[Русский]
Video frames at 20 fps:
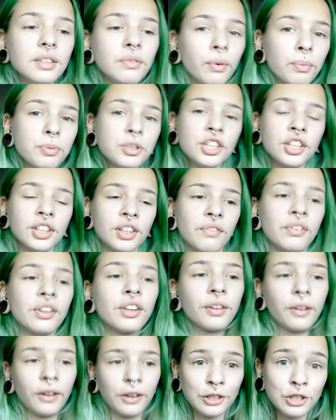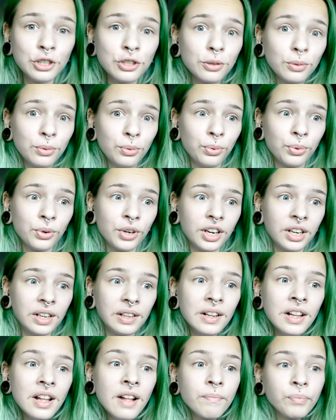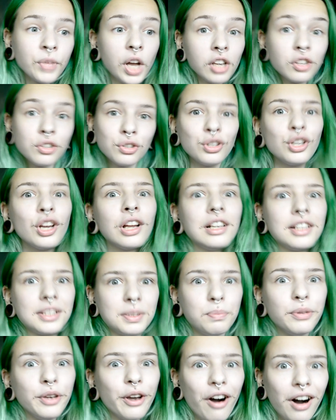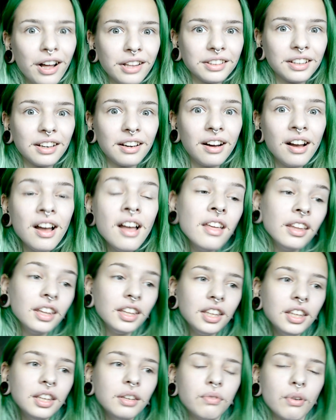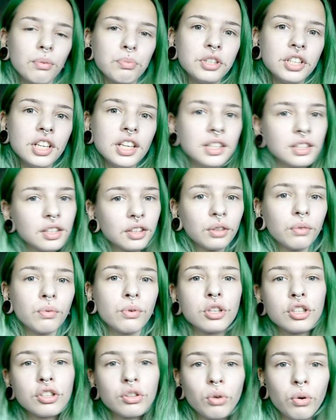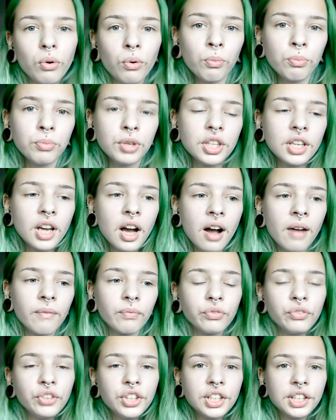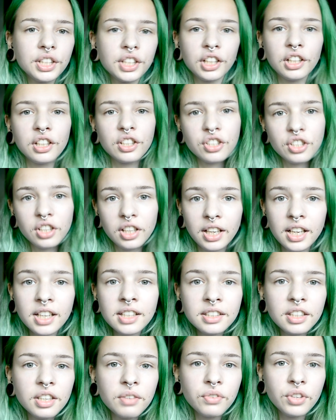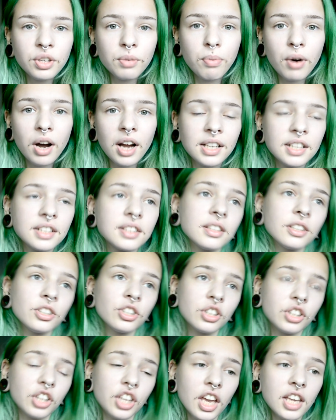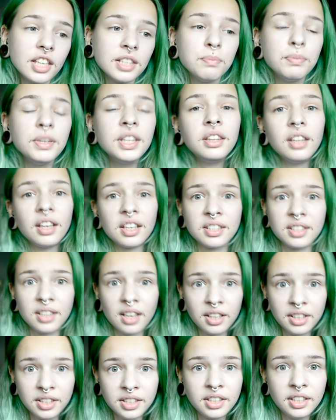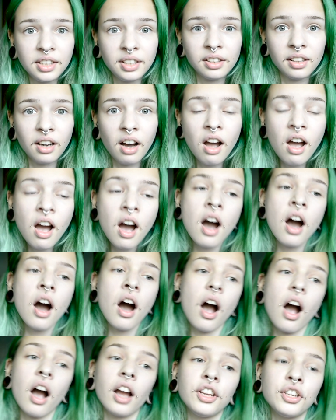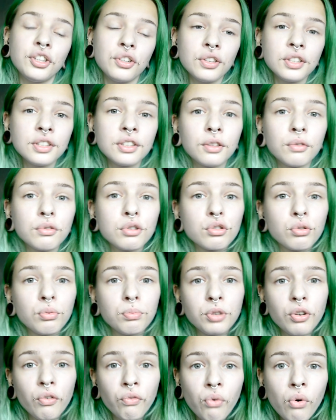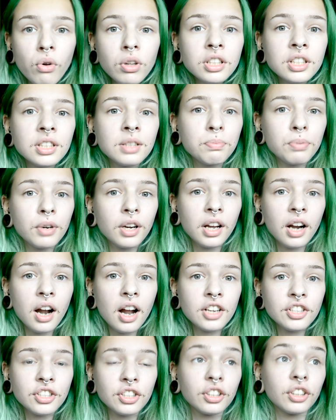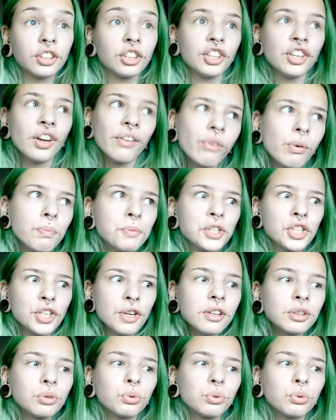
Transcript: и вообще, наверное, шлюха. А еще я лесбиянка. И вообще из-за того, что у меня, видите ли, железки въебали, значит, я избитая скотина. А еще из-за того, что у меня волосы покрашены, то я вообще